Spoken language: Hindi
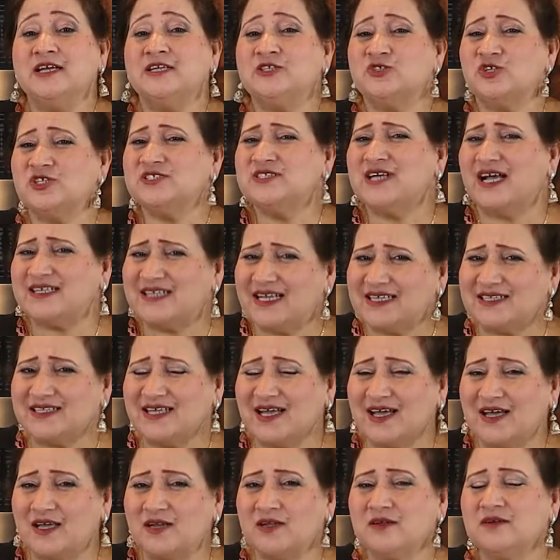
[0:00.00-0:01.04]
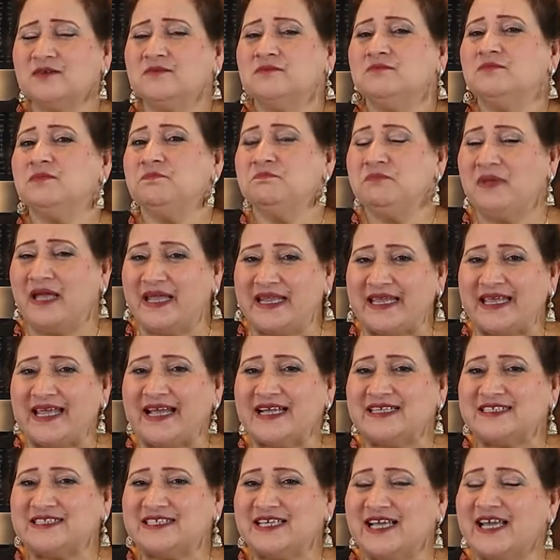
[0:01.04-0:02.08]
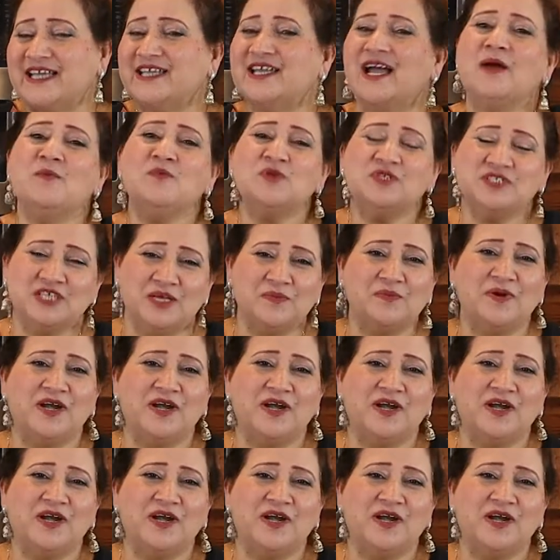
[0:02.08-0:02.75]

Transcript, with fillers: जो ज़्यादातर मेरी एज के या मुझसे